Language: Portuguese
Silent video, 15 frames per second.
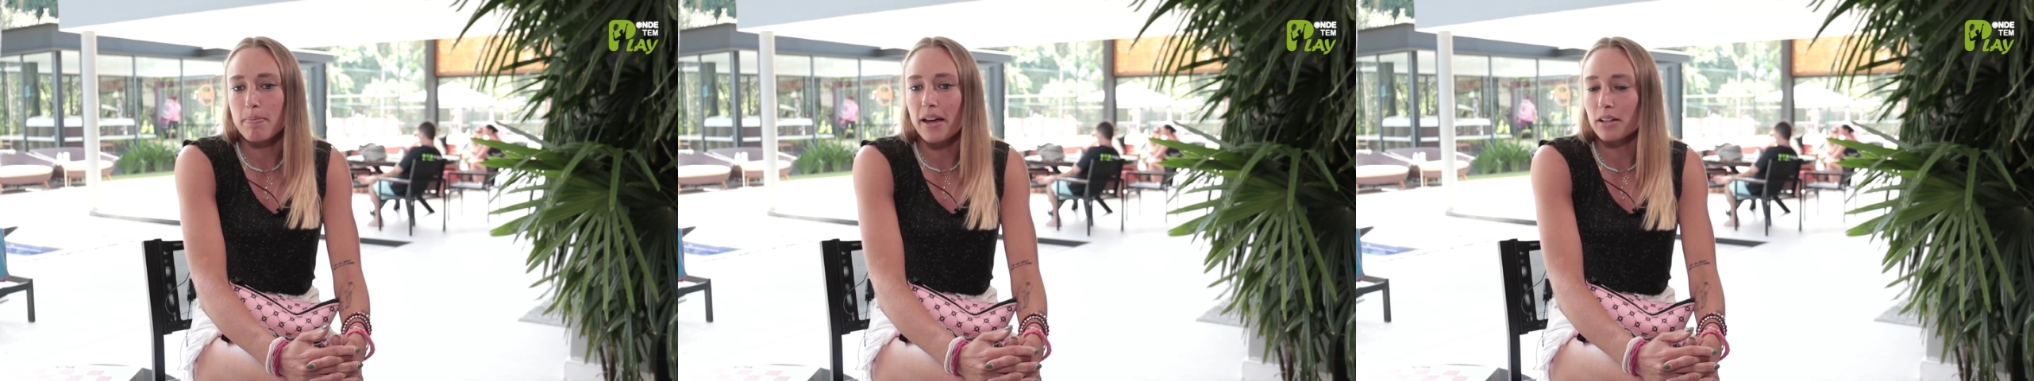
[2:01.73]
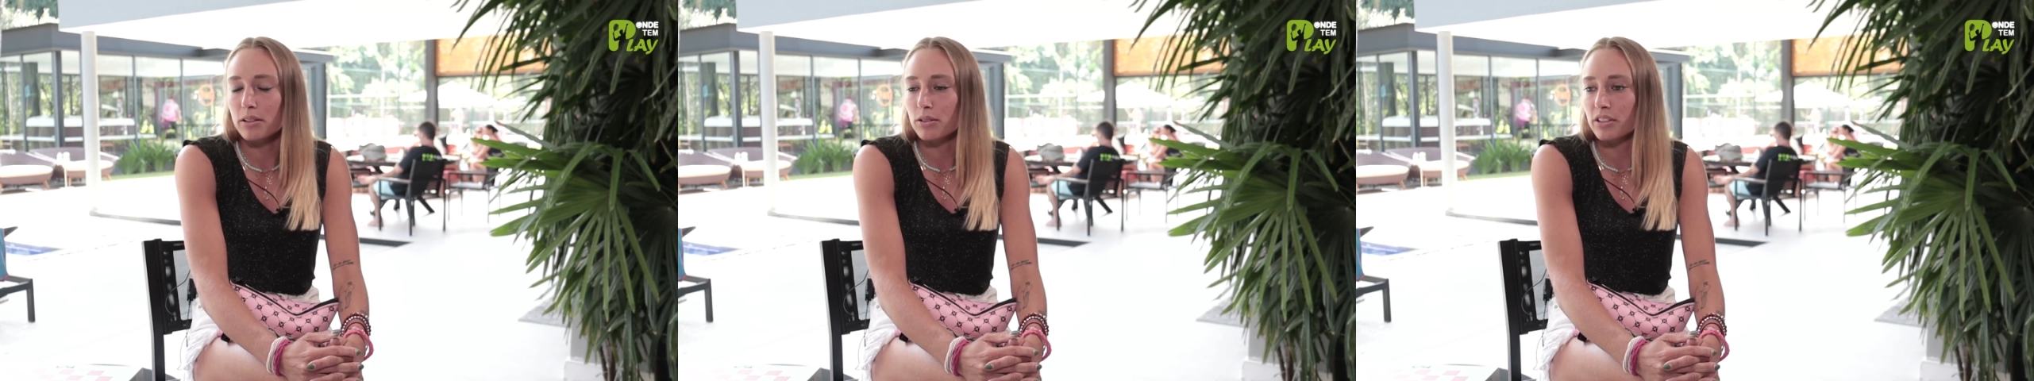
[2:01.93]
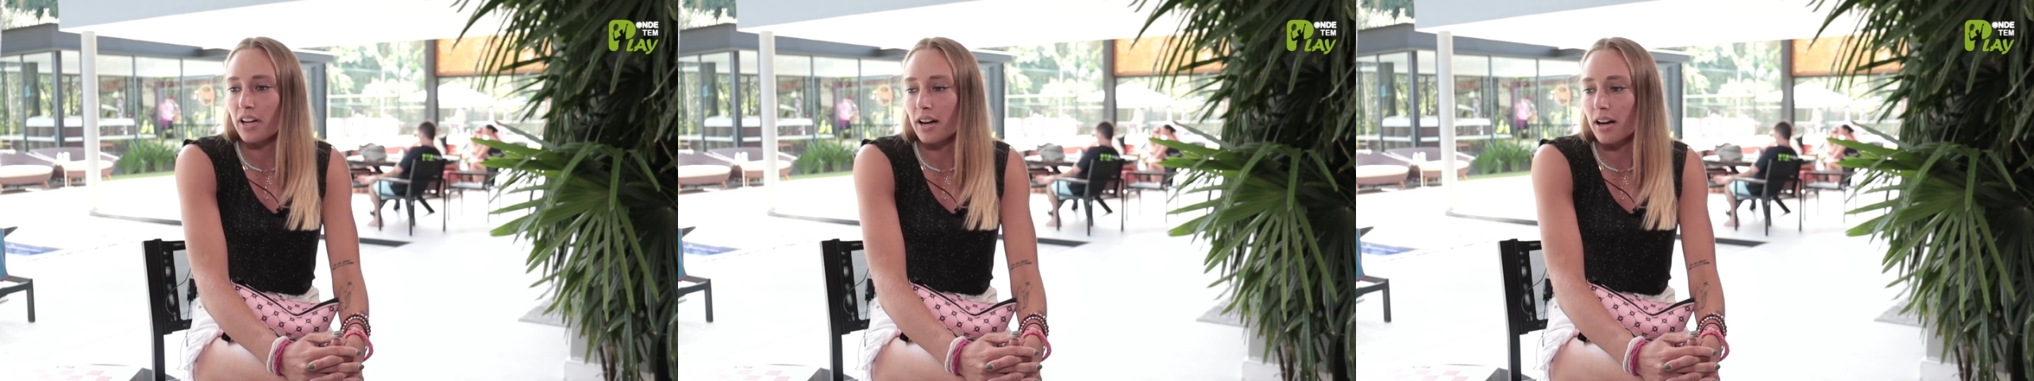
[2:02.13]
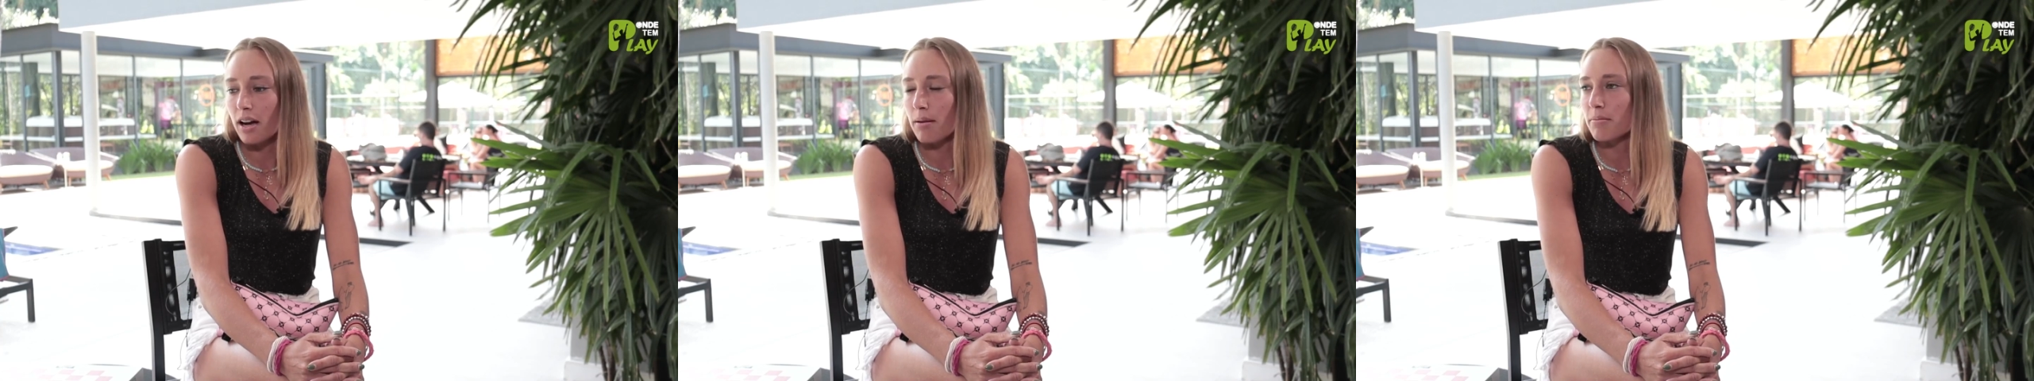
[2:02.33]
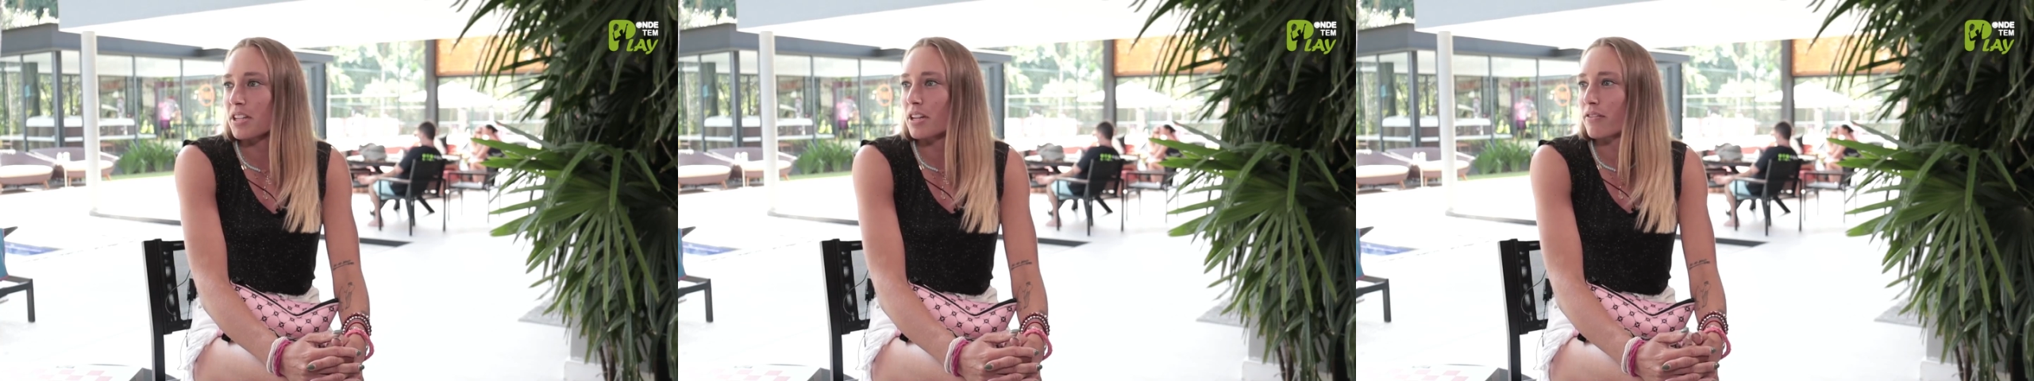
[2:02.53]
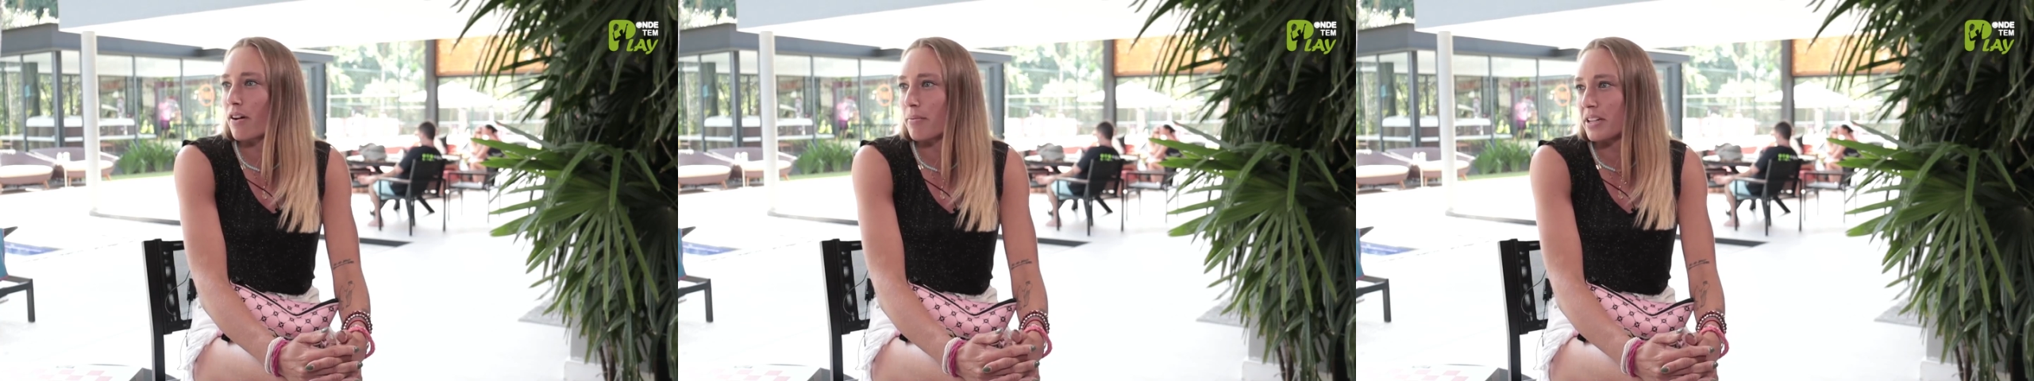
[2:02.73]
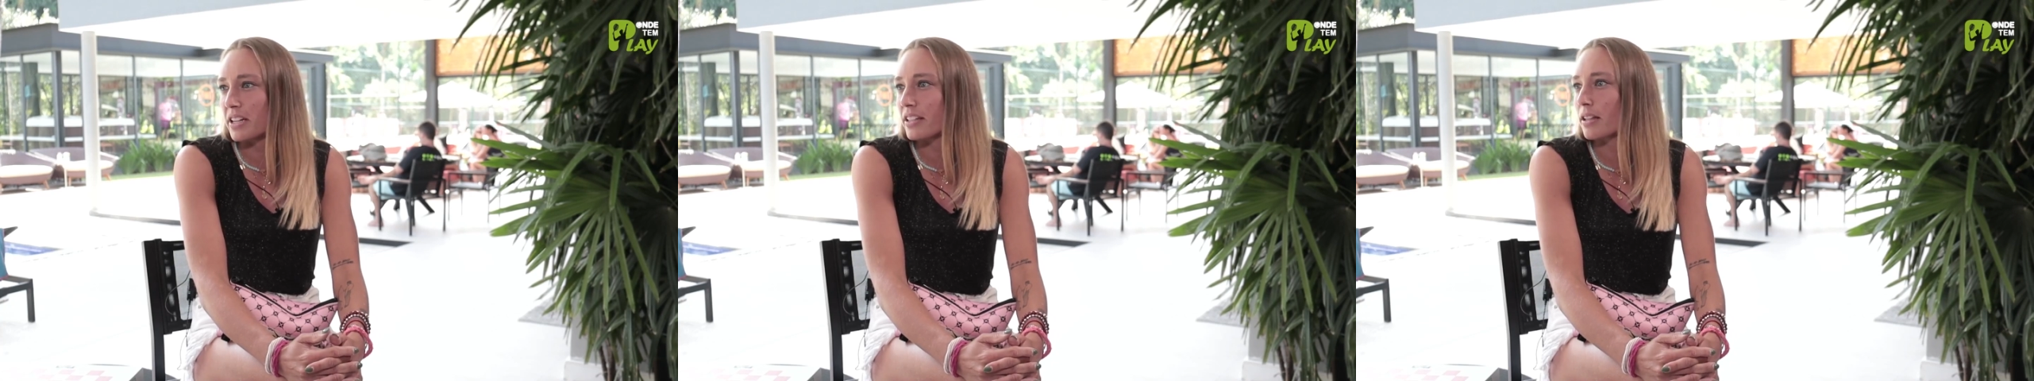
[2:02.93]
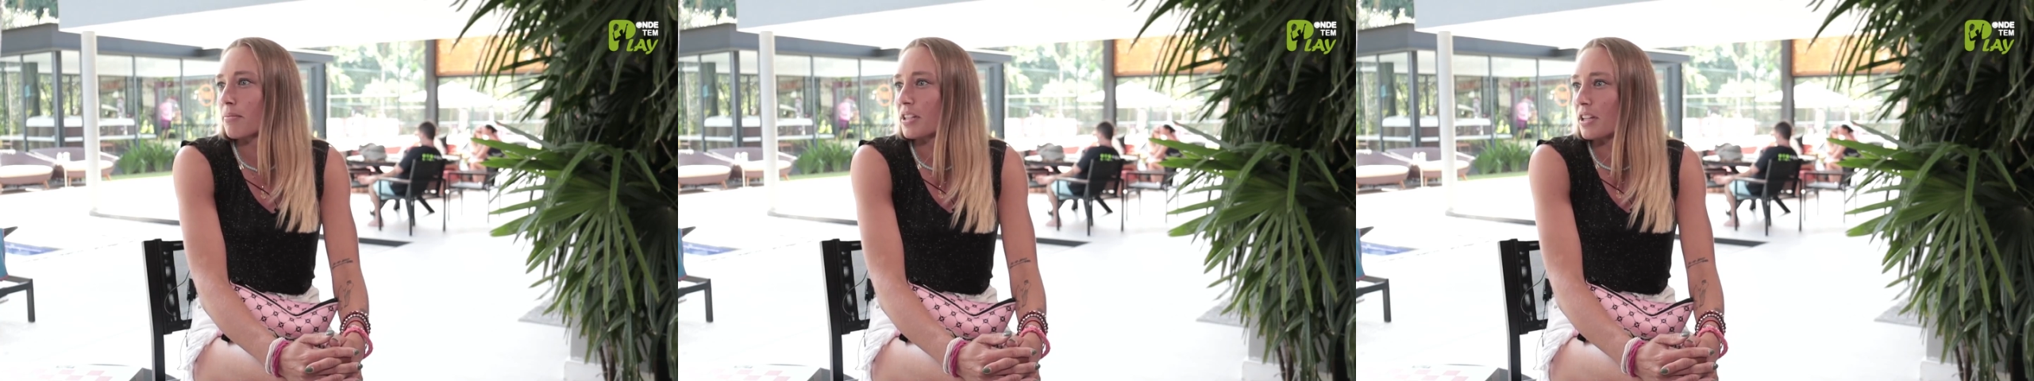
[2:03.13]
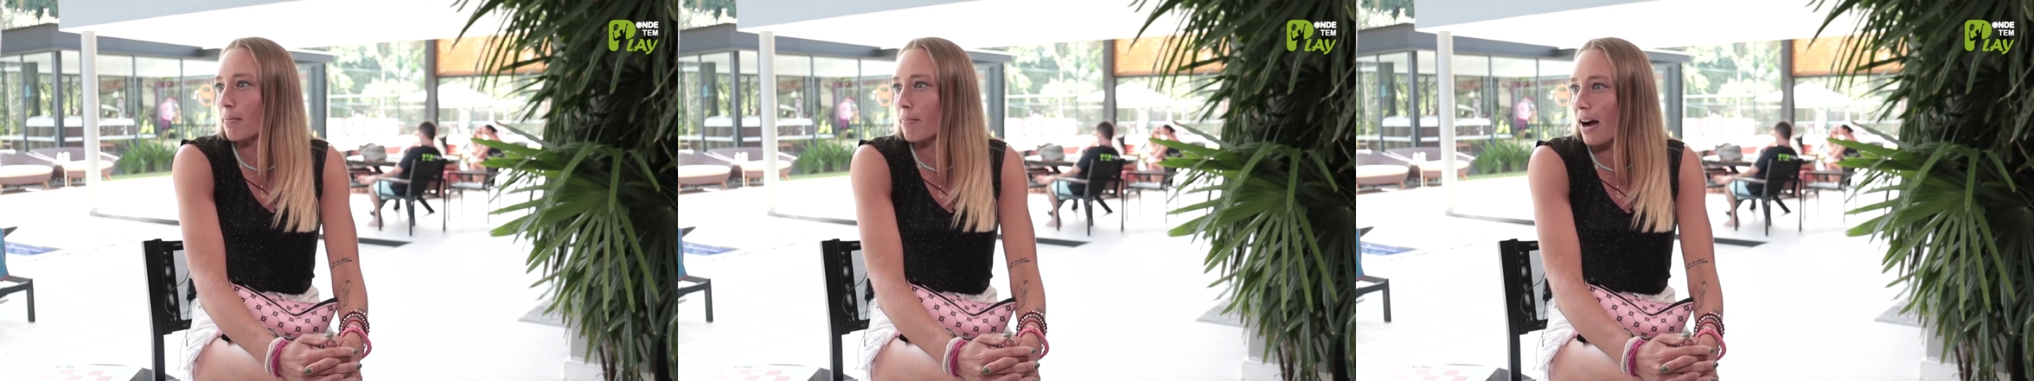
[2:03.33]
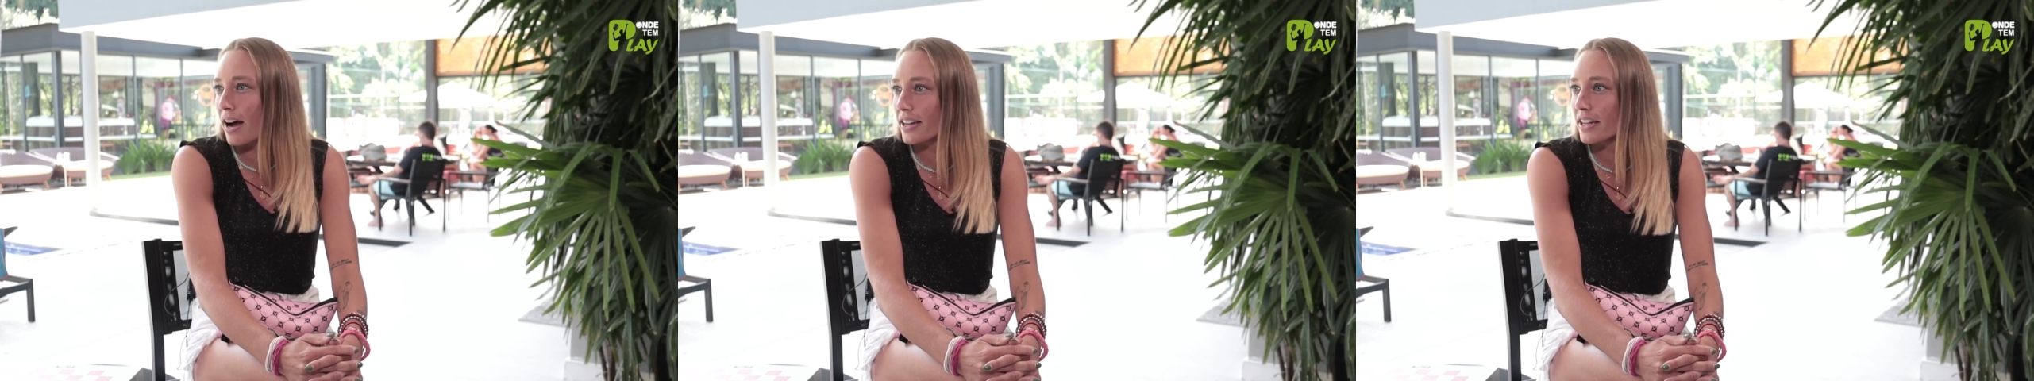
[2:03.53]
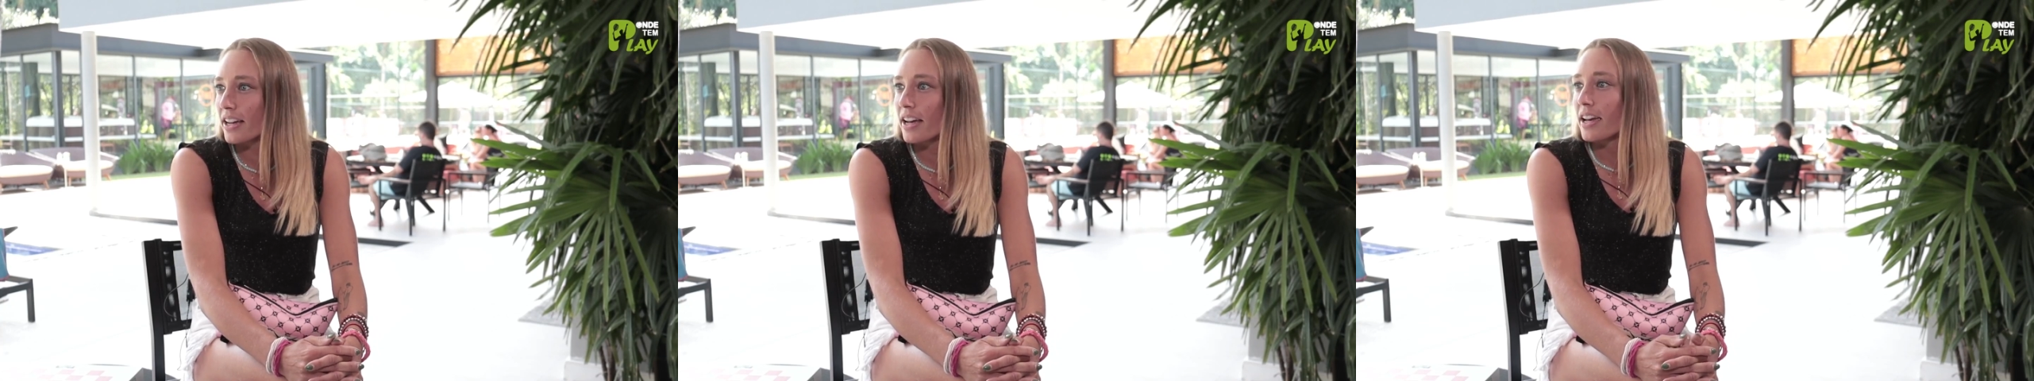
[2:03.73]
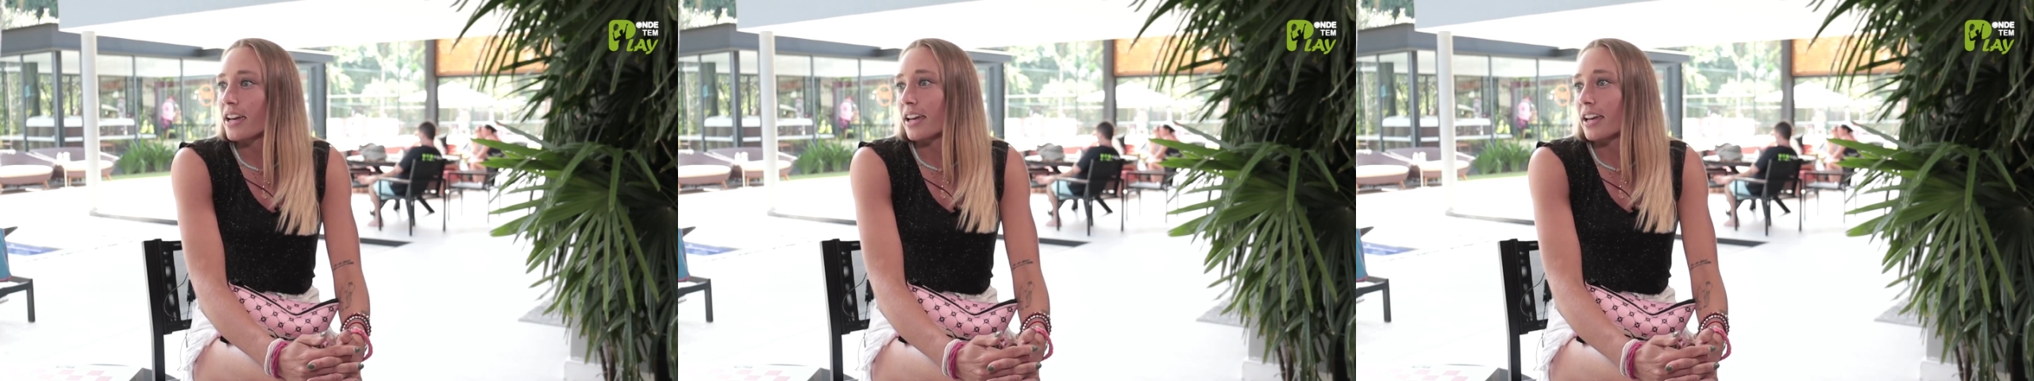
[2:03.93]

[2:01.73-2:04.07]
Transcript: perto da minha família da minha mãe